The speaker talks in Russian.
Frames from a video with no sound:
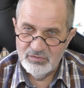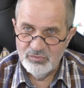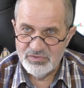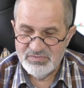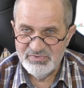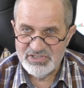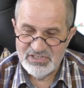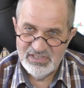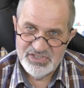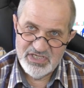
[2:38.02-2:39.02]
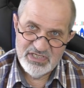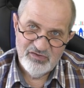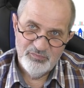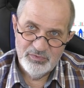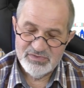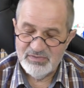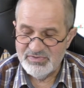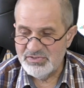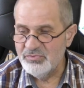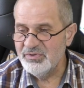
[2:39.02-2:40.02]
курс биржа для чайников плюс
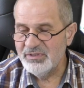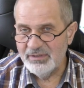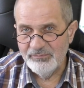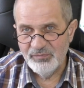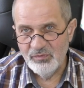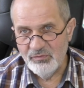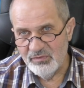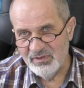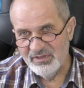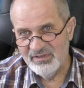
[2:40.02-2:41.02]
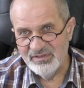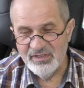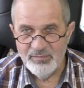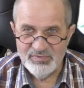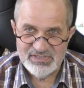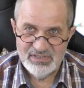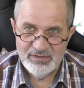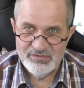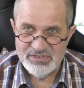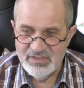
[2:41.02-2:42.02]
опционы. Ну, а я
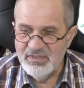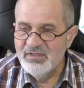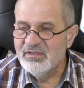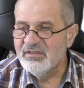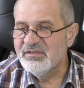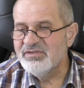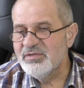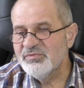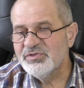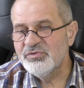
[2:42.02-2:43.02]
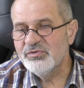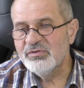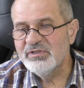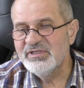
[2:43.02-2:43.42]
постараюсь тем, кто